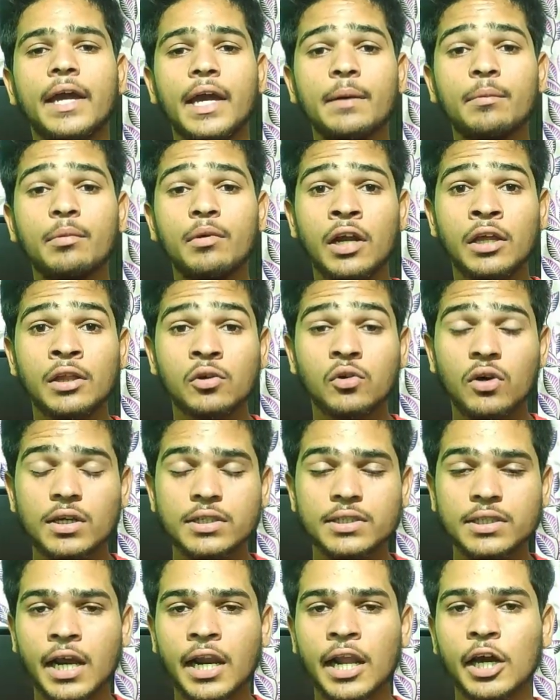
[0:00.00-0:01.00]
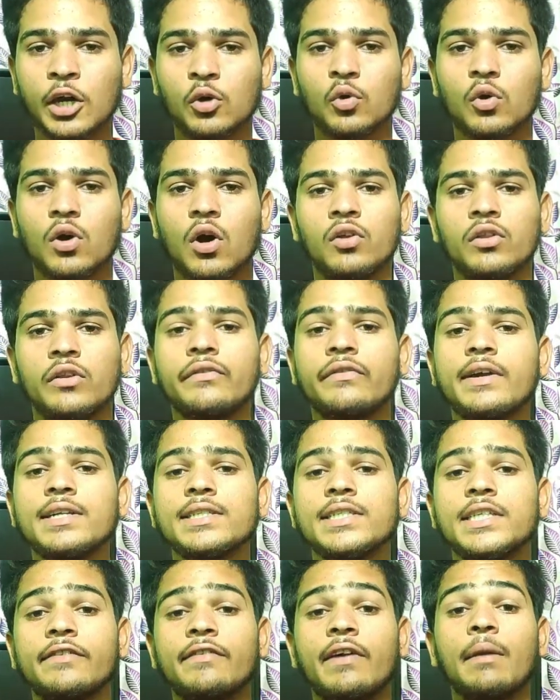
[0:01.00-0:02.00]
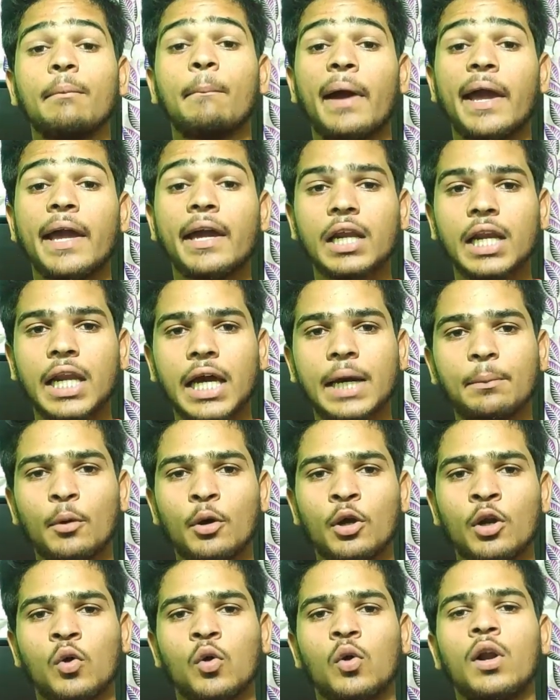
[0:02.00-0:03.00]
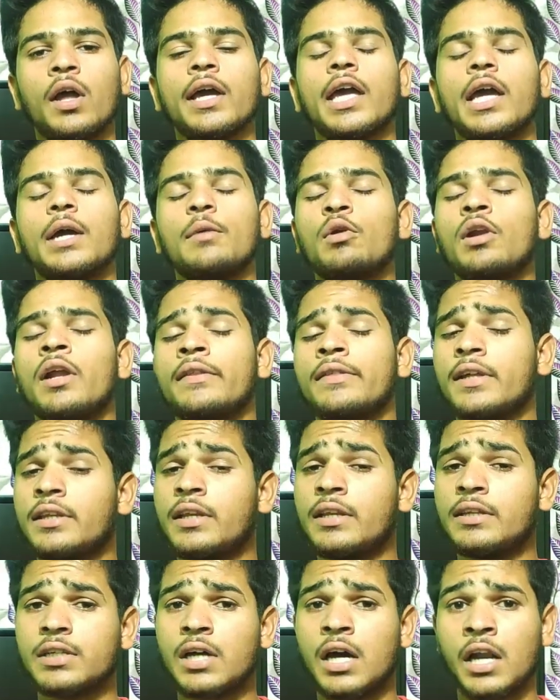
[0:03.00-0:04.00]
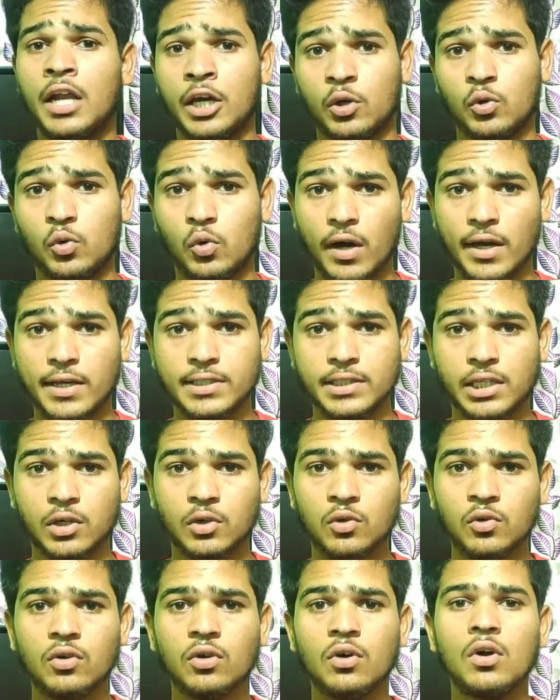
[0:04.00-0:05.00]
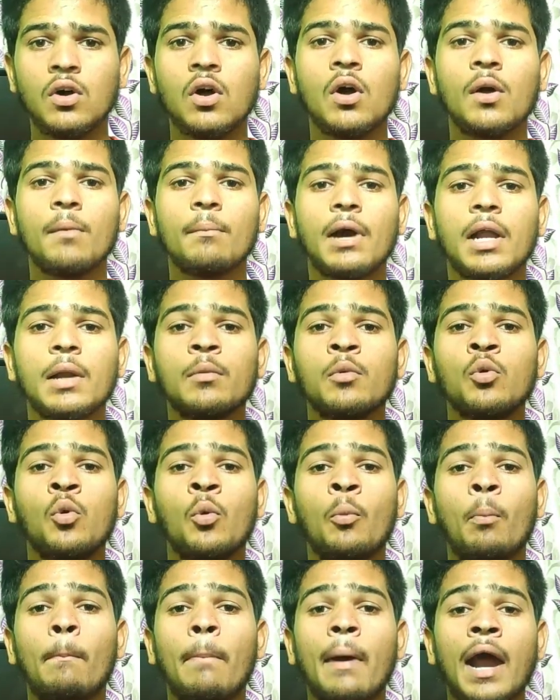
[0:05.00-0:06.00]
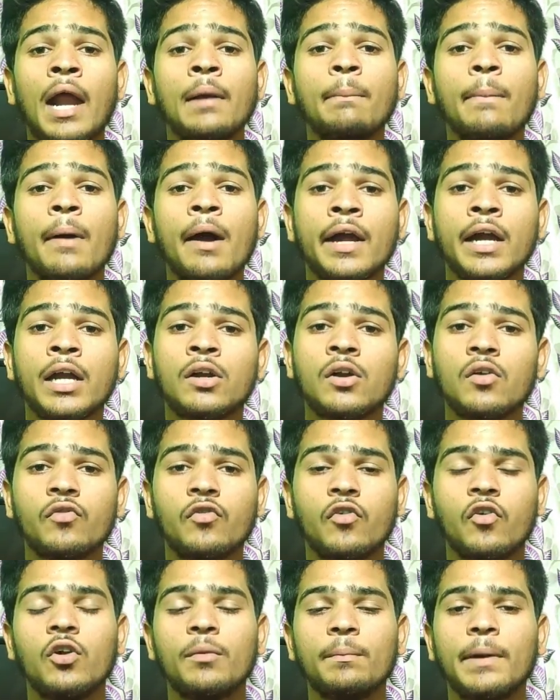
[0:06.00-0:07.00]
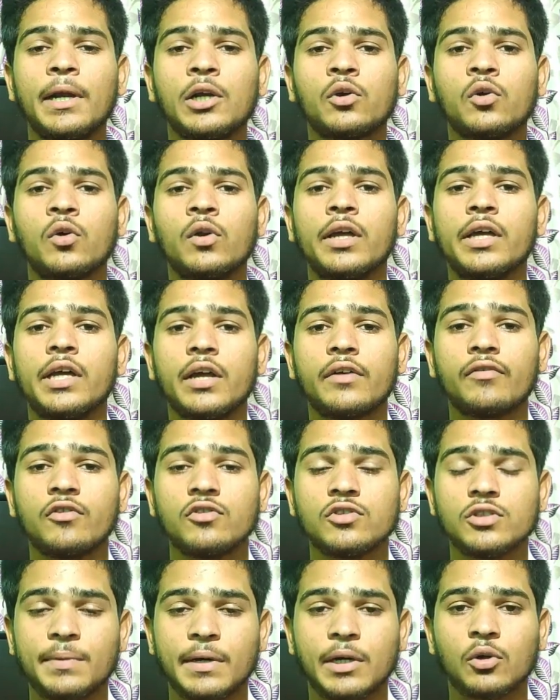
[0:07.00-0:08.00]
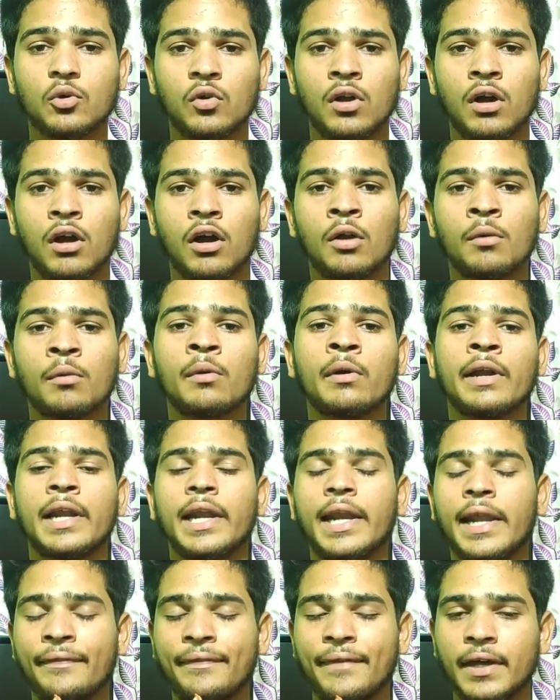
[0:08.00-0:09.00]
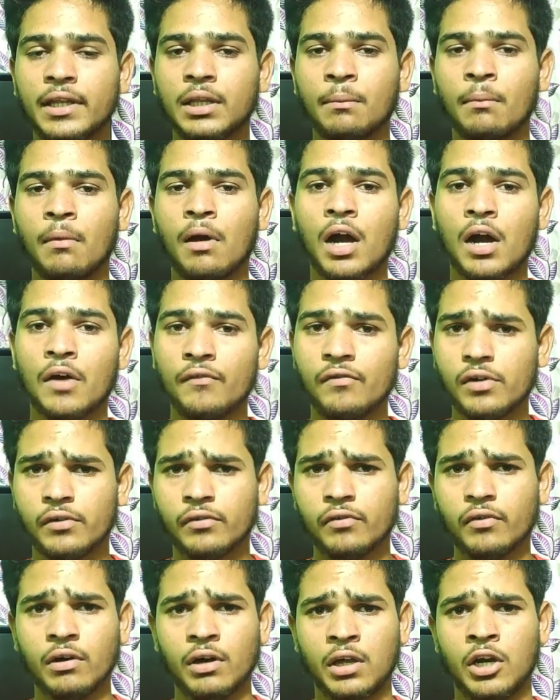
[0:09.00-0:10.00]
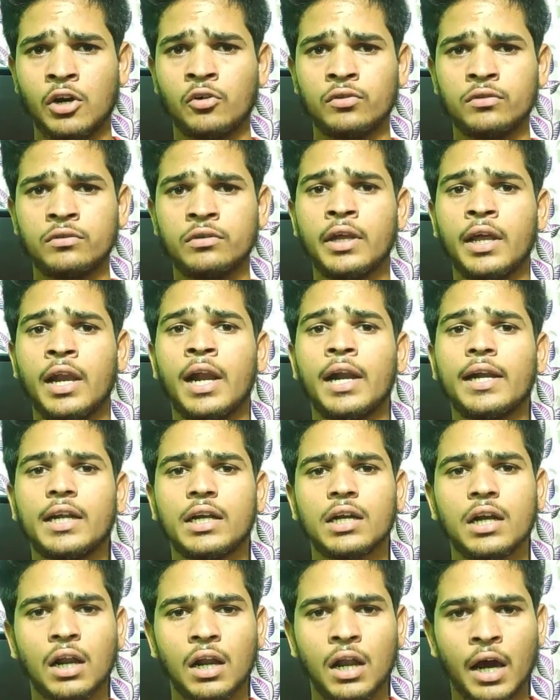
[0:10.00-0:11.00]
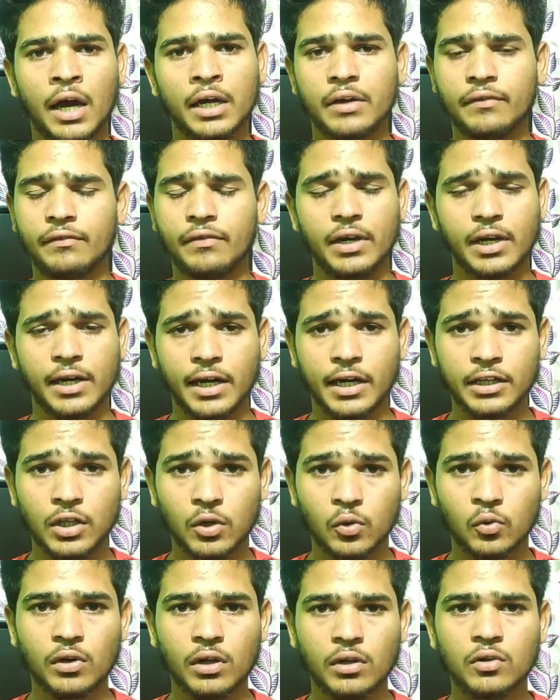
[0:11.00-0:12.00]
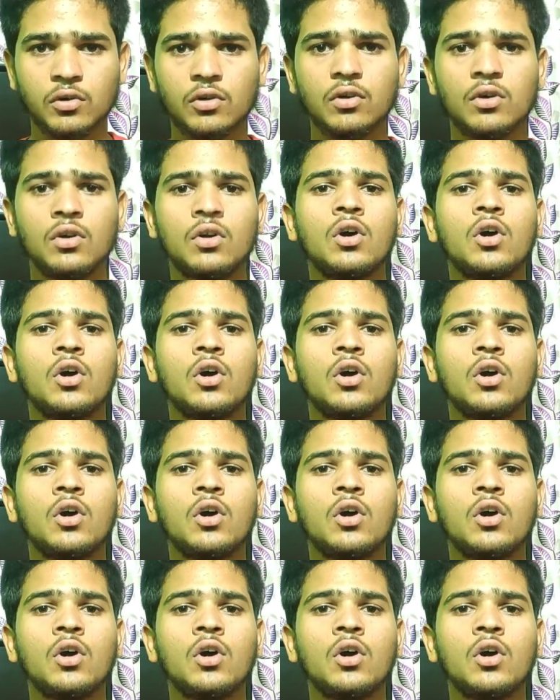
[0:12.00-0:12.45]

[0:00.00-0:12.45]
కేబుల్ లెంత్ కూడా చాలా ఎక్కువగా ఉంది ఫ్రెండ్స్ ఈవెన్ మైక్ లేకపోయినా కూడా కేబుల్ లెంత్ అయితే చాలా ఎక్కువగా ఇచ్చారు మనము ప్యాంట్ పాకెట్లో ఫోన్ పెట్టుకొని ఇయర్ ఫోన్స్ పెట్టుకున్నా కూడా మనకి లెంత్ అయితే బాగా కంఫర్టబుల్గానే ఉంటుంది ఎలాంటి ఇట్లా లాగిన ఫీలింగ్ అయితే ఉండదు